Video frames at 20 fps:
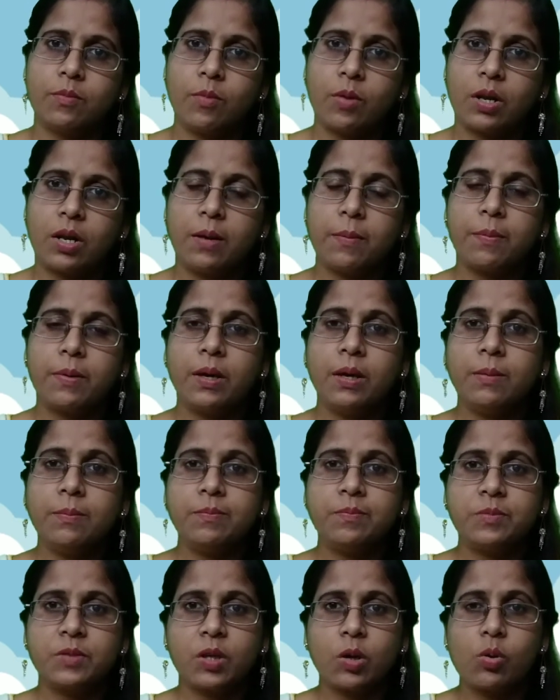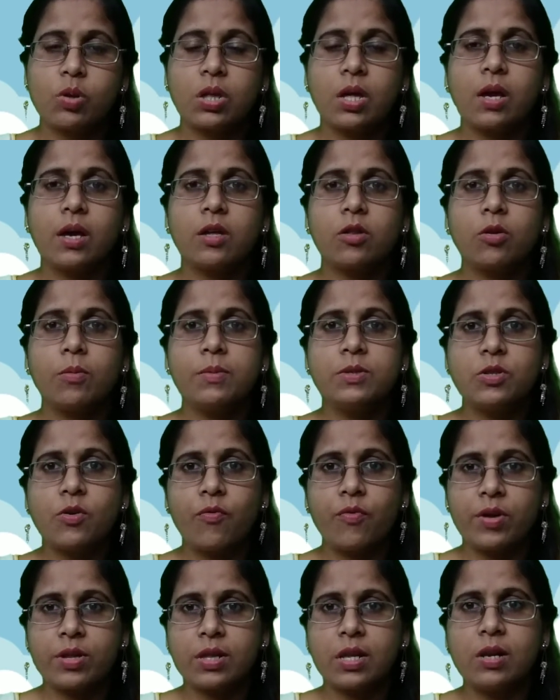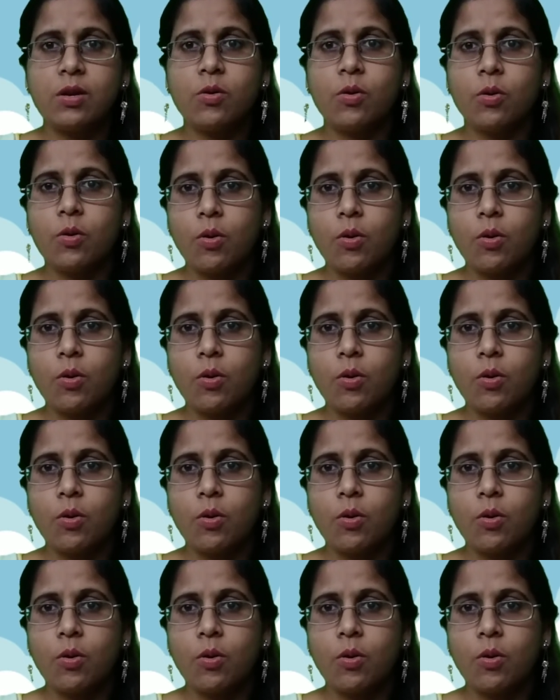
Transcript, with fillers: मतलब कि उसके खेतों में जो फसल